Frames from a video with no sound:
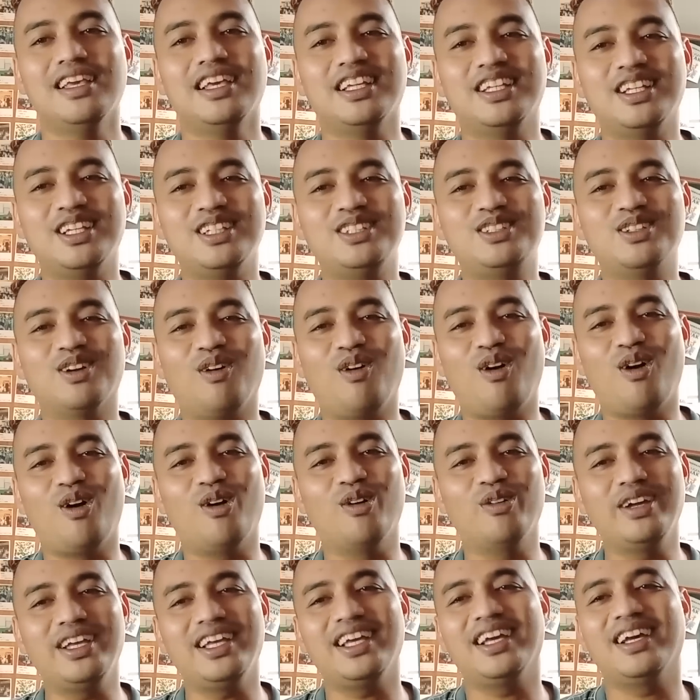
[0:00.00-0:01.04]
Ini
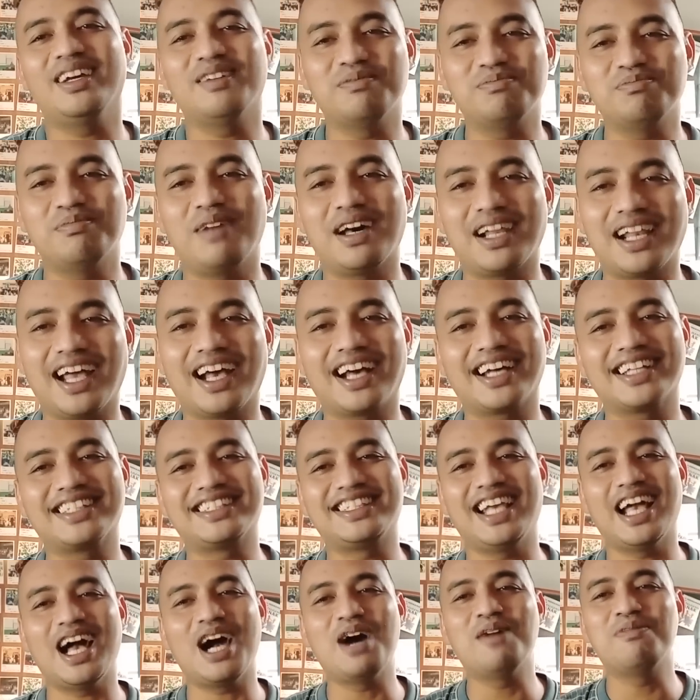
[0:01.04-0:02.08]
Jokowi marah ke
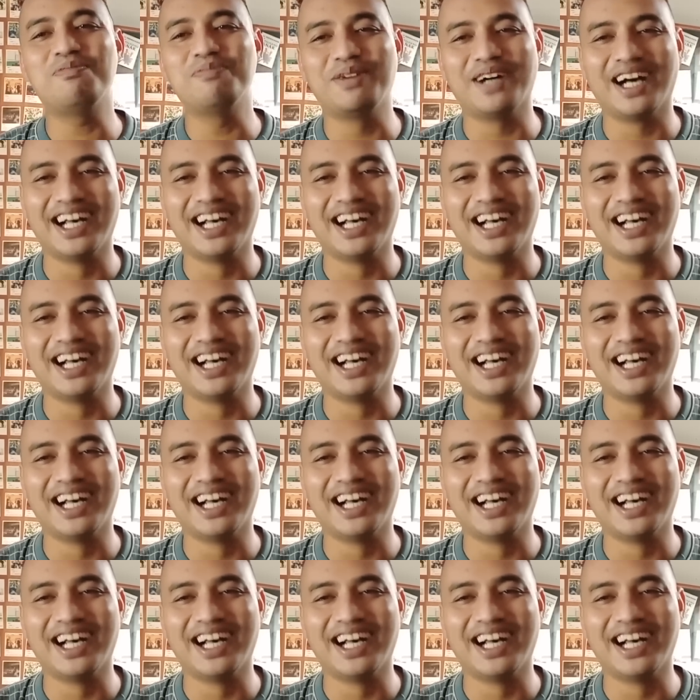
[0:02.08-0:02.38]
siapa?